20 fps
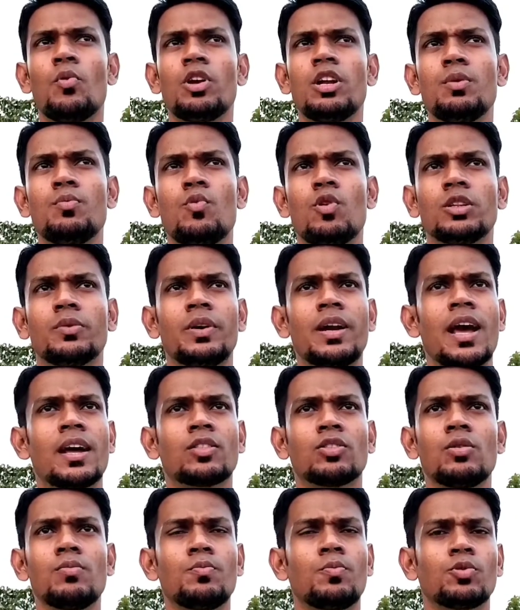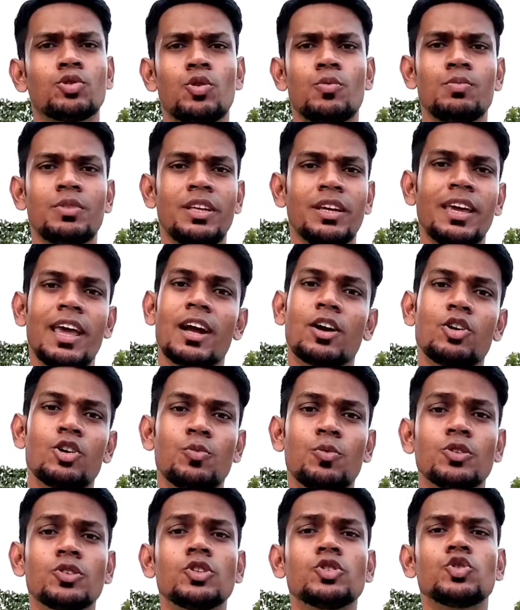মোটামুটি বলতে পারেন একদম প্রথম
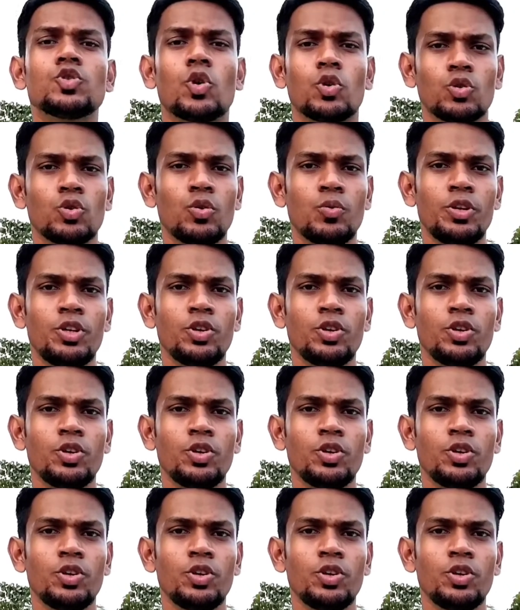থেকে এখনও পর্যন্ত